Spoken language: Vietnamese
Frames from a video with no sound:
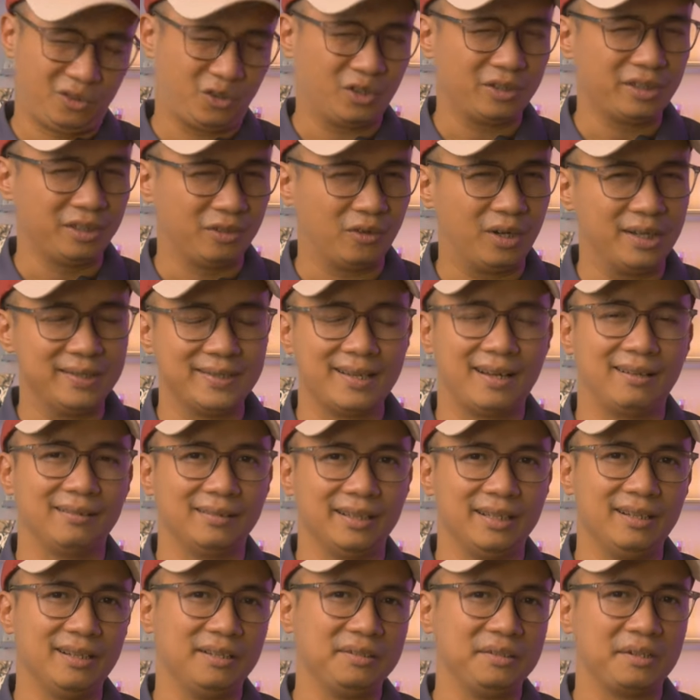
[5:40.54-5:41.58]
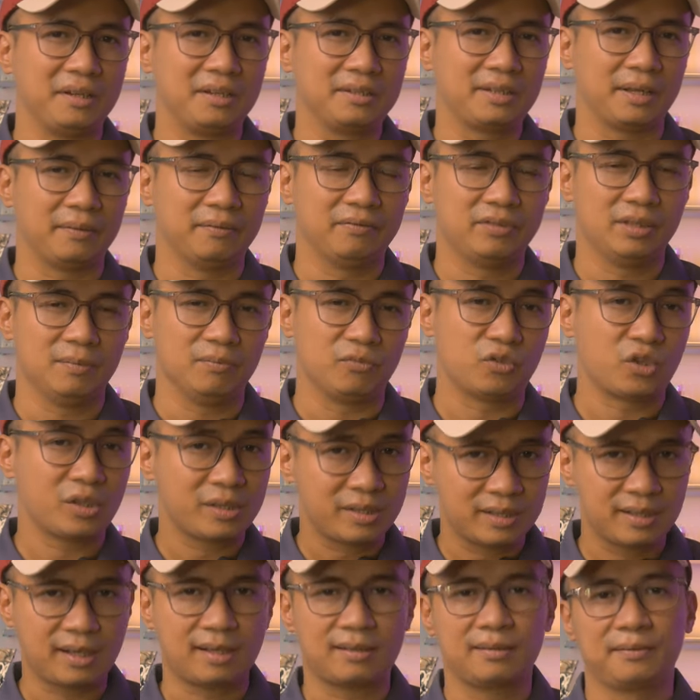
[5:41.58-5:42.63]
có thể gọi rằng đấy là những cái sản phẩm xuất
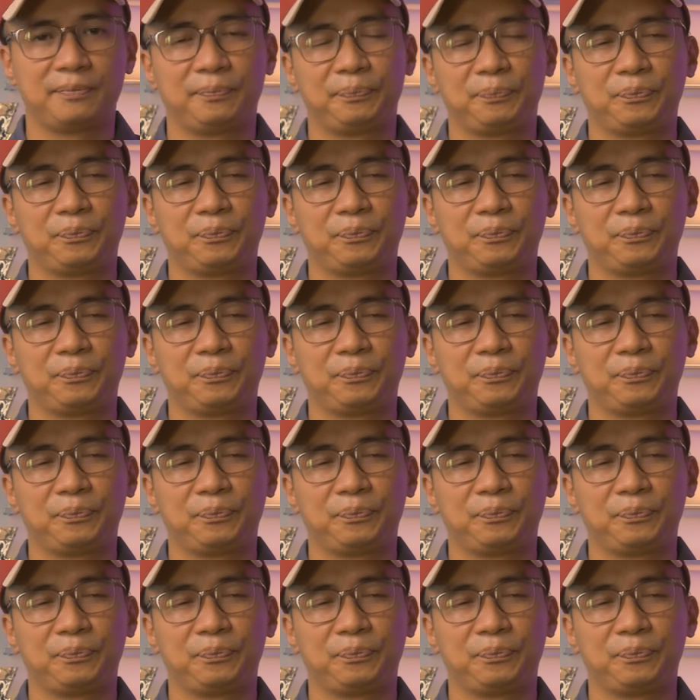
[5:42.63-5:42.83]
sắc